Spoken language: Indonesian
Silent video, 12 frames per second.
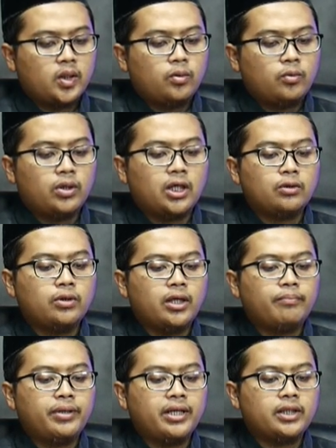
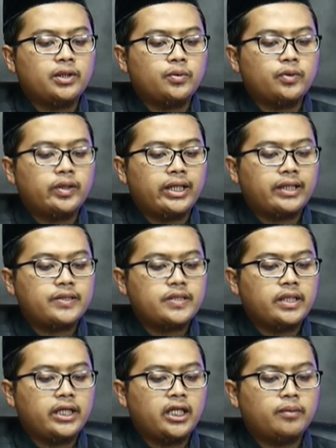Wahwa ba'du
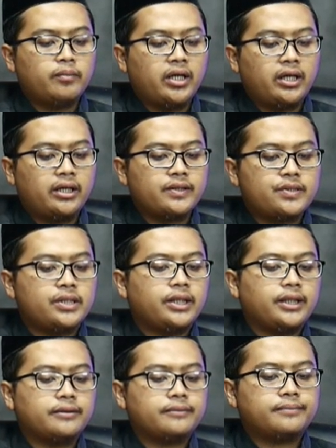taksiril ma'asi.